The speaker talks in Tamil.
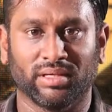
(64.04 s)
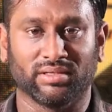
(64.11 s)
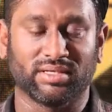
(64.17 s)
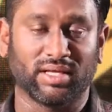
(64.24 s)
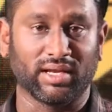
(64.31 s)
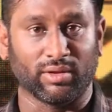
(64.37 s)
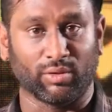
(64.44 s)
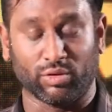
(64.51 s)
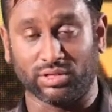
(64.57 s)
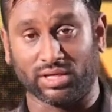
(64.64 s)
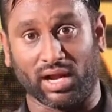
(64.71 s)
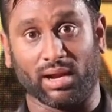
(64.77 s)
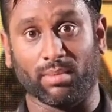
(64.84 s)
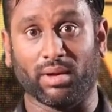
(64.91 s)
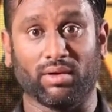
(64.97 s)
அப்படின்னு சார்
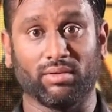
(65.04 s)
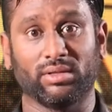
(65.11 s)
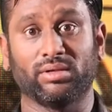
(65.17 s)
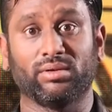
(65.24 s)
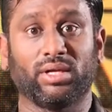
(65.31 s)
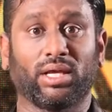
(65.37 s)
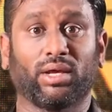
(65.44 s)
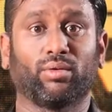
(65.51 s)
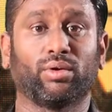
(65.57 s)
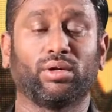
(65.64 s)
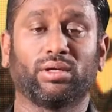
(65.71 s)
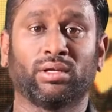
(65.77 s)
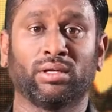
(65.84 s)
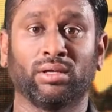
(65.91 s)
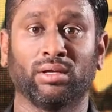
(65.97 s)
கொஞ்சம் காலமாக வந்து நீங்கள்
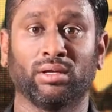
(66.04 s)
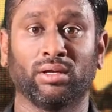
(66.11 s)
உங்களுக்கு